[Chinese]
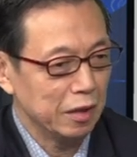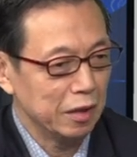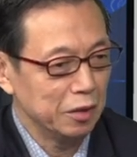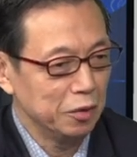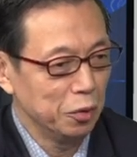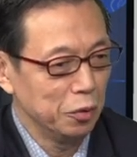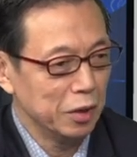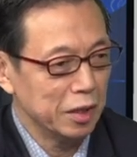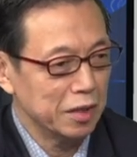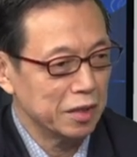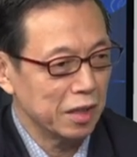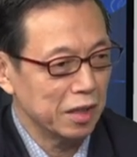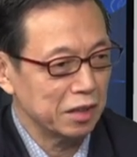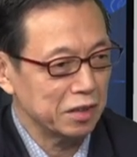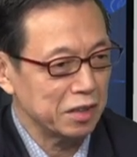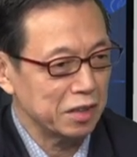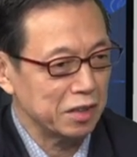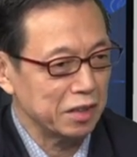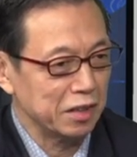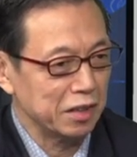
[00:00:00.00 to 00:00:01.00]
弄了一张
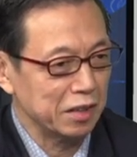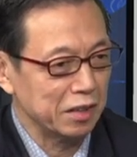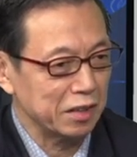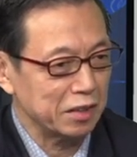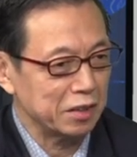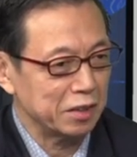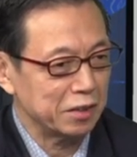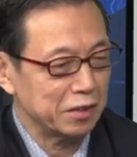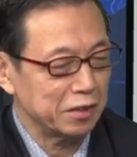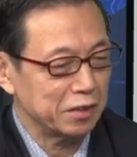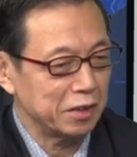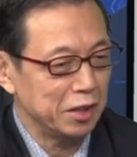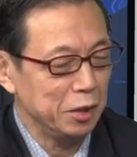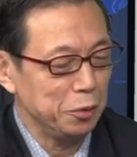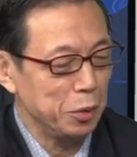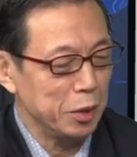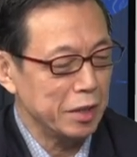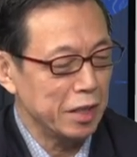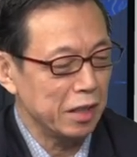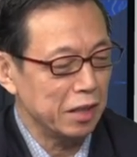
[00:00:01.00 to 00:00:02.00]
这个科
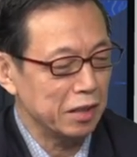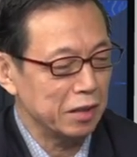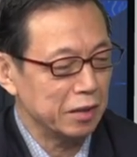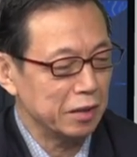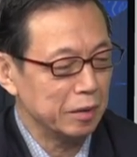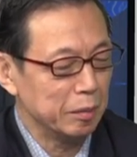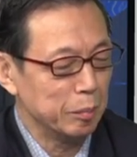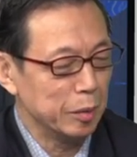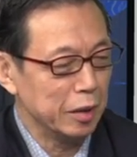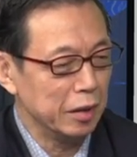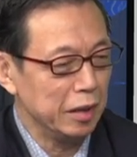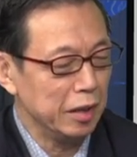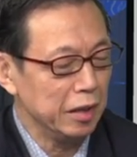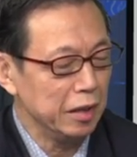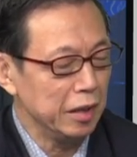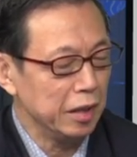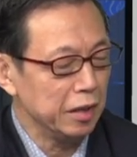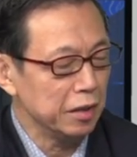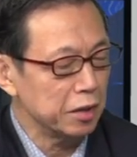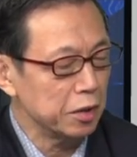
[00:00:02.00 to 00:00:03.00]
学家。那么
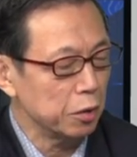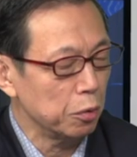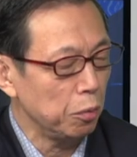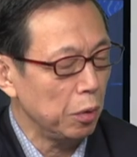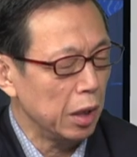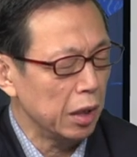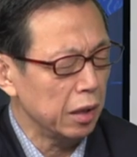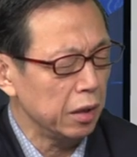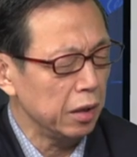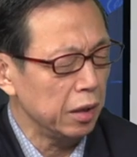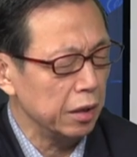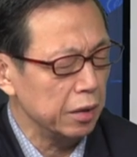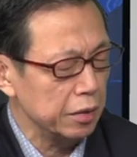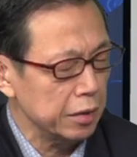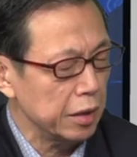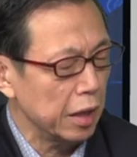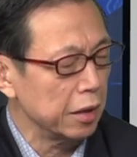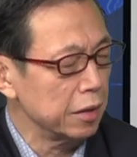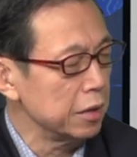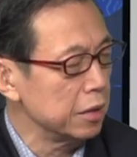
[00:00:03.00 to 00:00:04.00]
零零是花了很
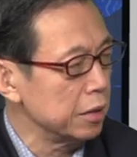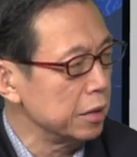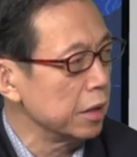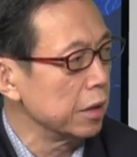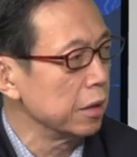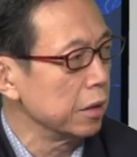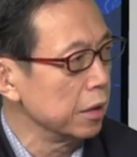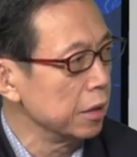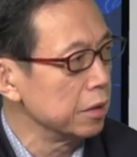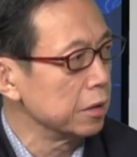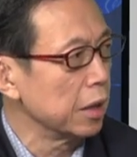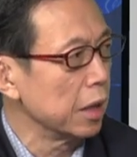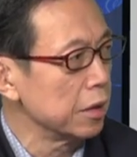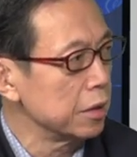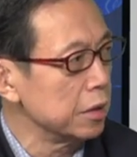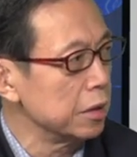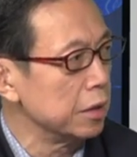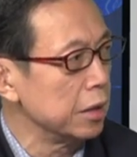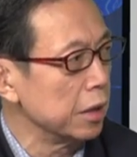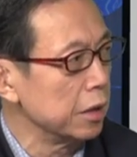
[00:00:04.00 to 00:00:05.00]
长时间，很长
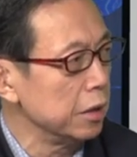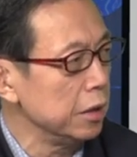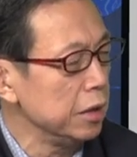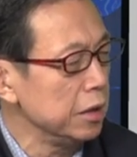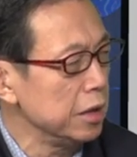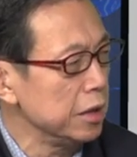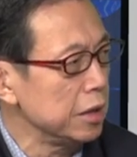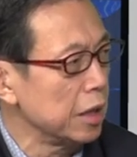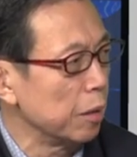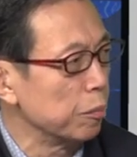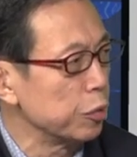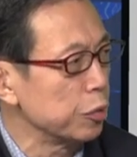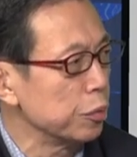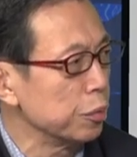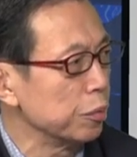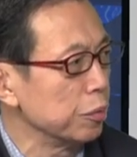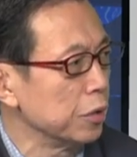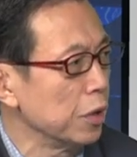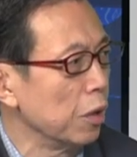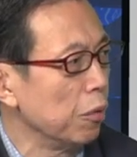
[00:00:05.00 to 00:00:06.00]
时间一直想不
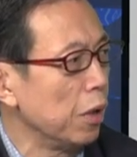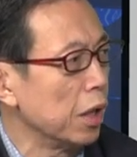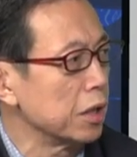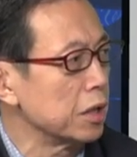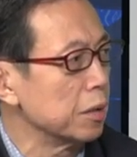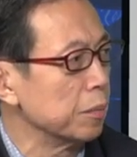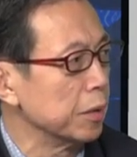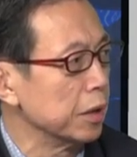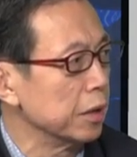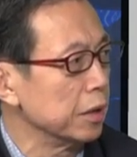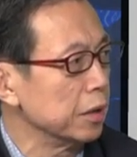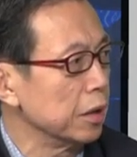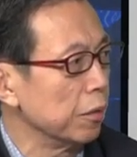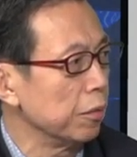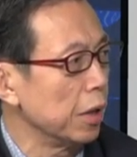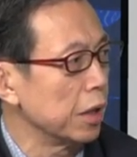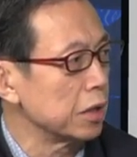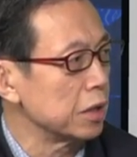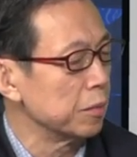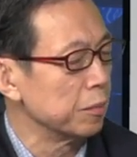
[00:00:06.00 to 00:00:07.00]
出要画什么，要
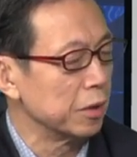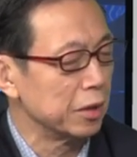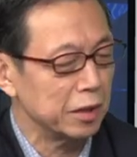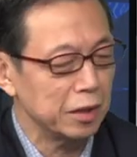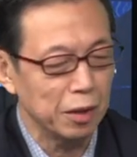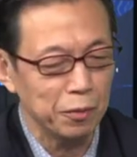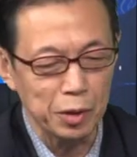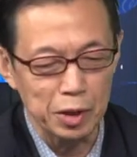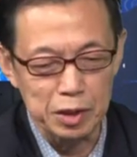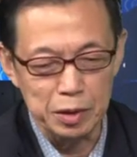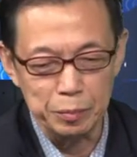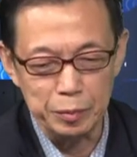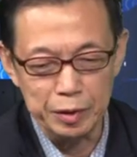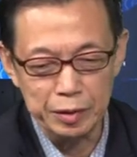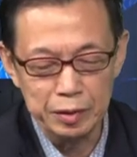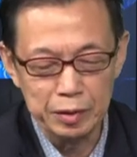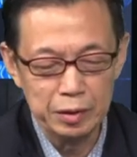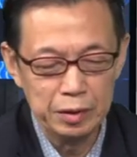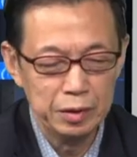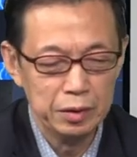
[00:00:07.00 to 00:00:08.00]
画什么，要画什么。
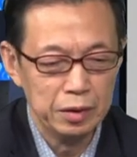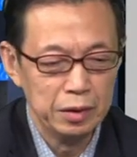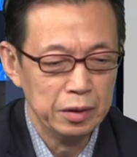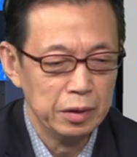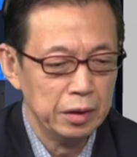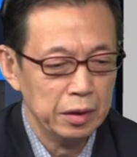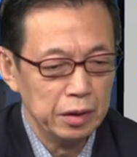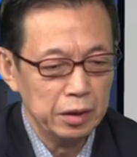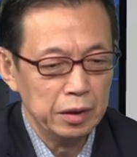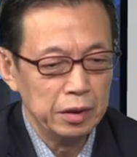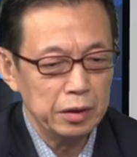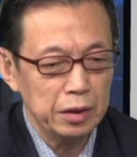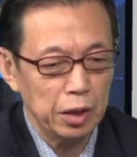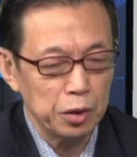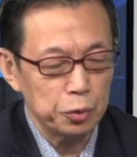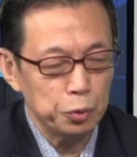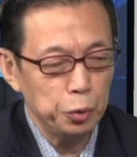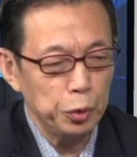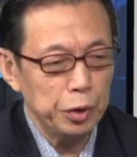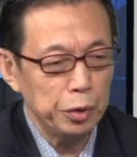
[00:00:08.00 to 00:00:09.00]
然
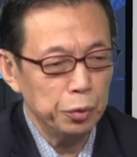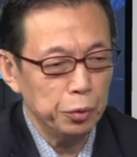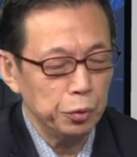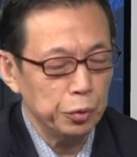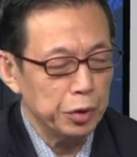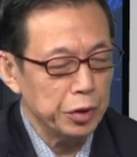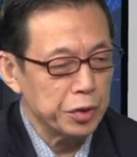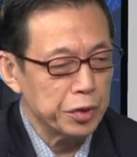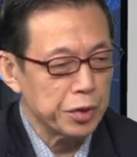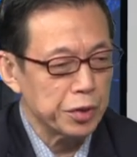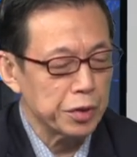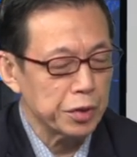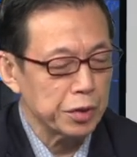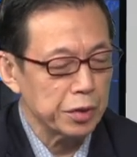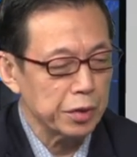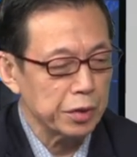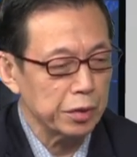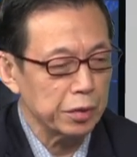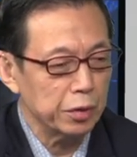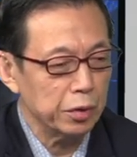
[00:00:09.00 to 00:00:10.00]
后最后一
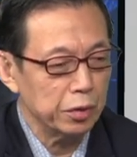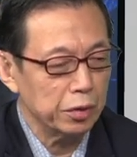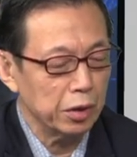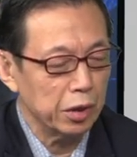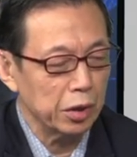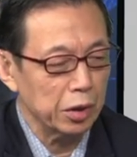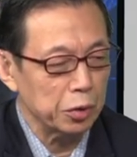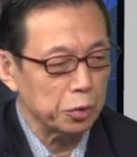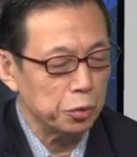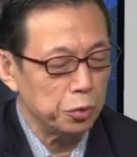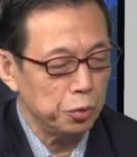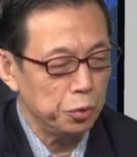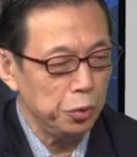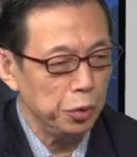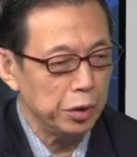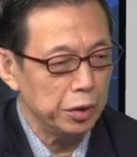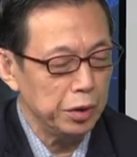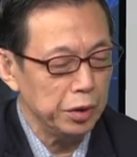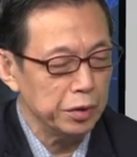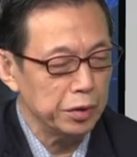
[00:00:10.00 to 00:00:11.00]
次呃
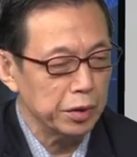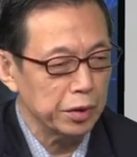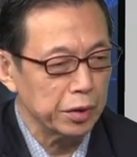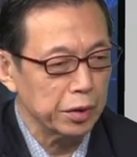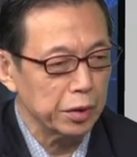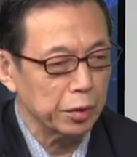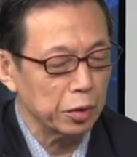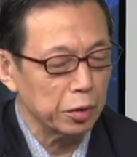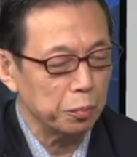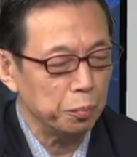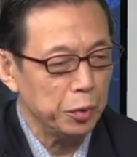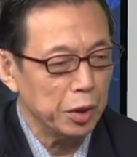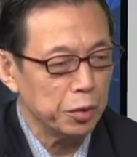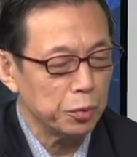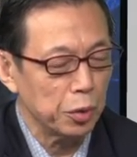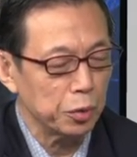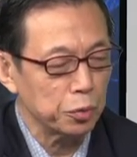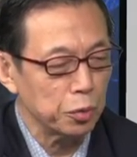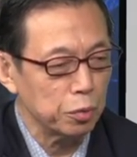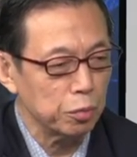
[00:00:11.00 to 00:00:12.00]
确定这个毕业
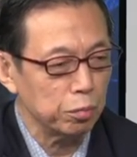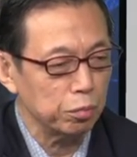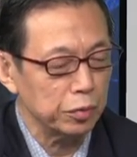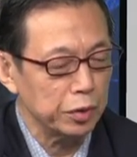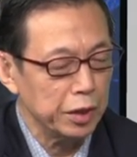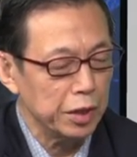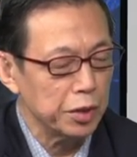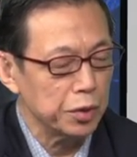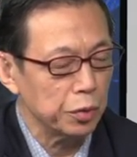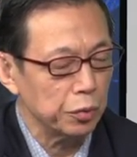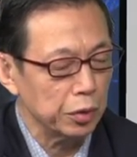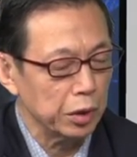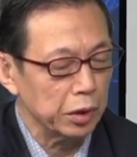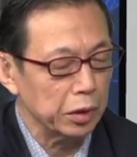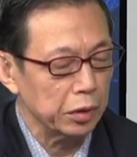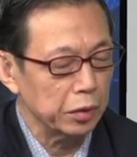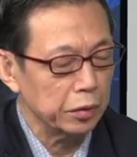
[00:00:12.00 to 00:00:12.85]
创作主题的时候呢，